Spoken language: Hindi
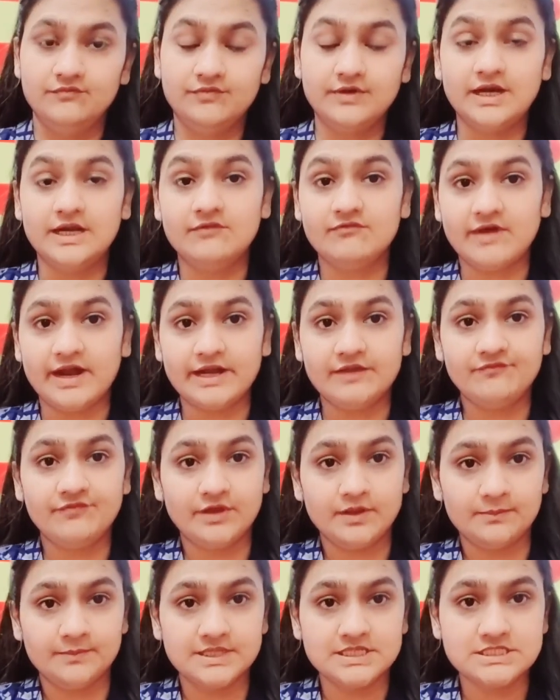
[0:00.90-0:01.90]
वर्ल्ड वाइड
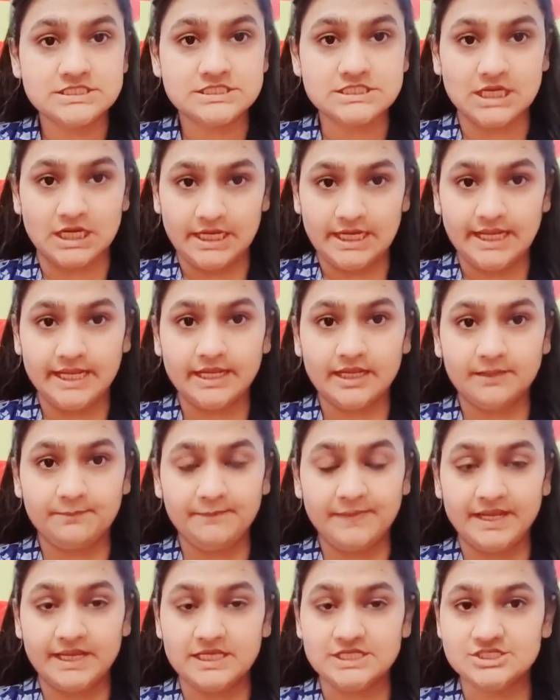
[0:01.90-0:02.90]
फेमस डल लेक
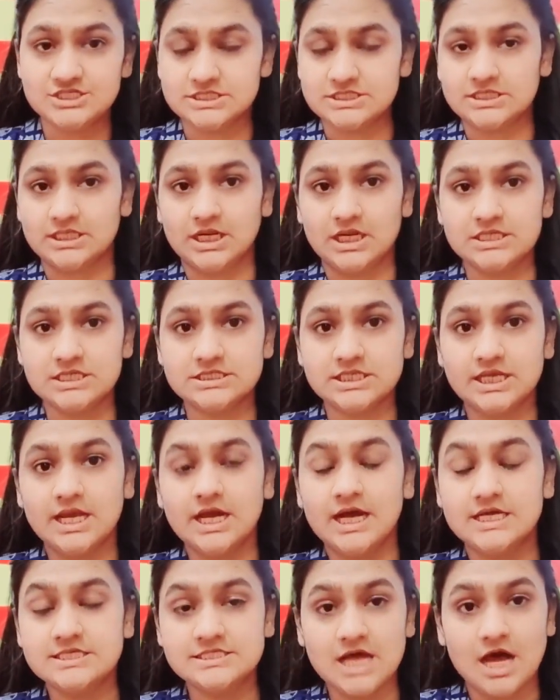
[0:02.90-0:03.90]
में जिस तरह से
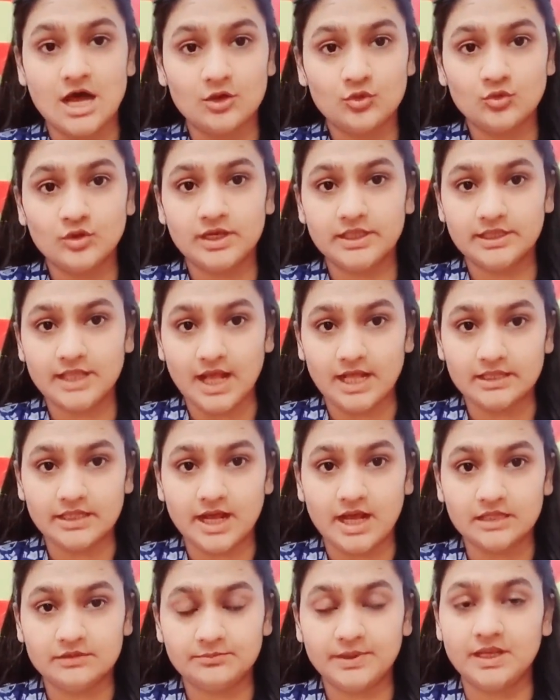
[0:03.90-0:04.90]
हजारों की
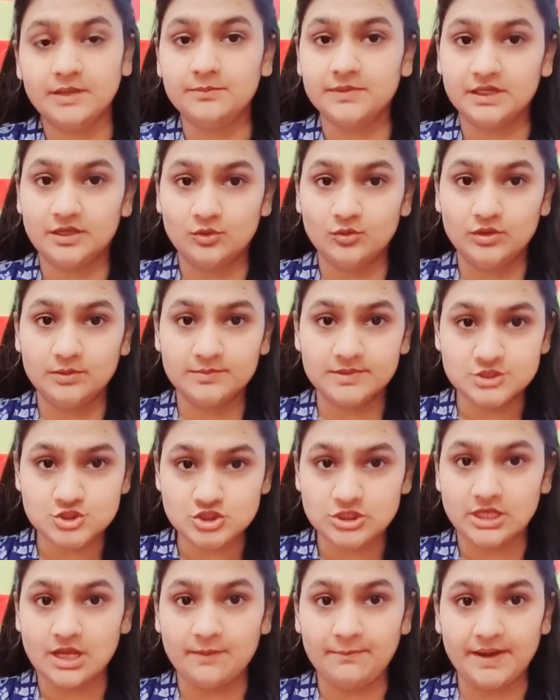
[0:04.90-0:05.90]
तादाद में मरी हुई
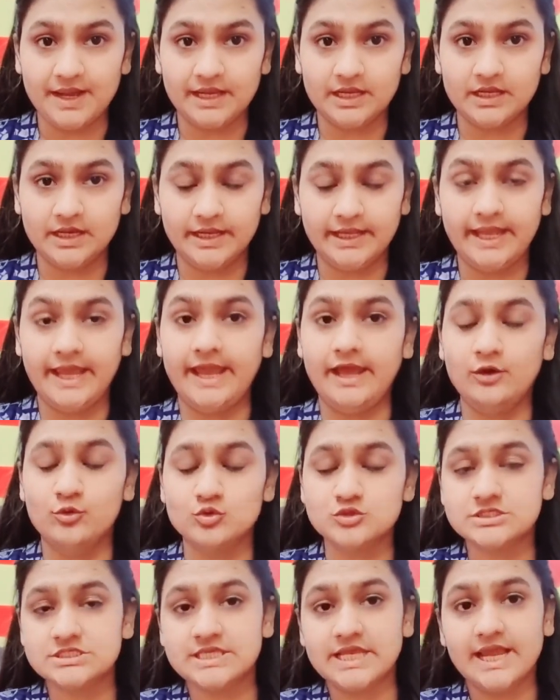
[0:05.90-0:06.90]
मछलियां पाई गई हैं
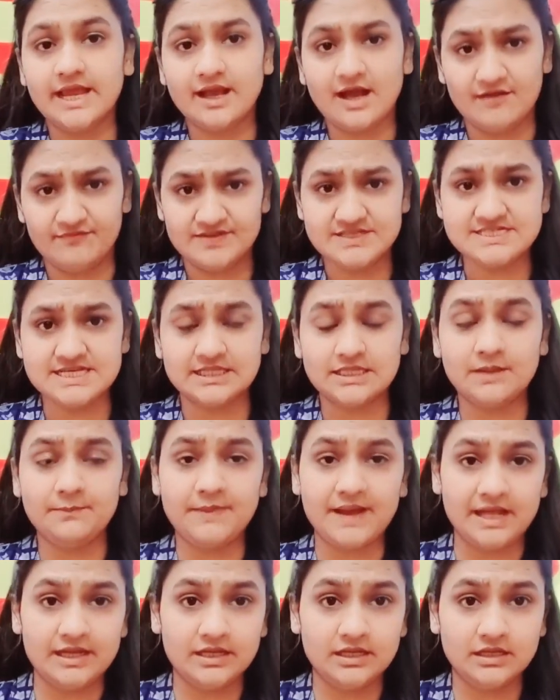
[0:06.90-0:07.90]
उससे काफी ज्यादा
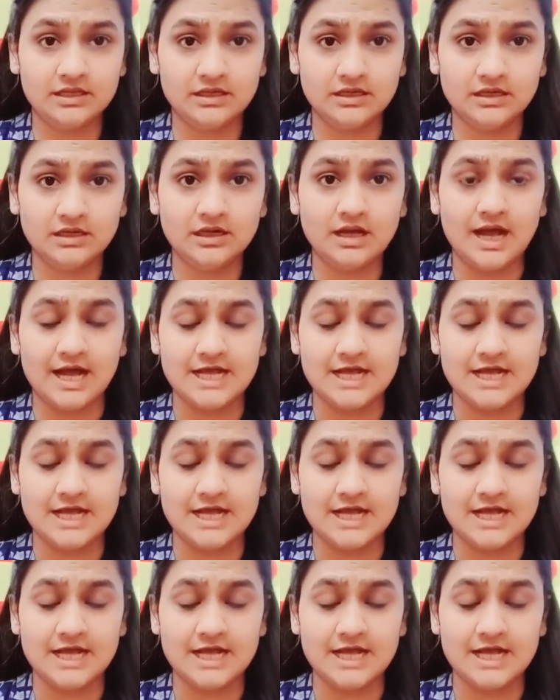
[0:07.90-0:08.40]
पैनिक uh,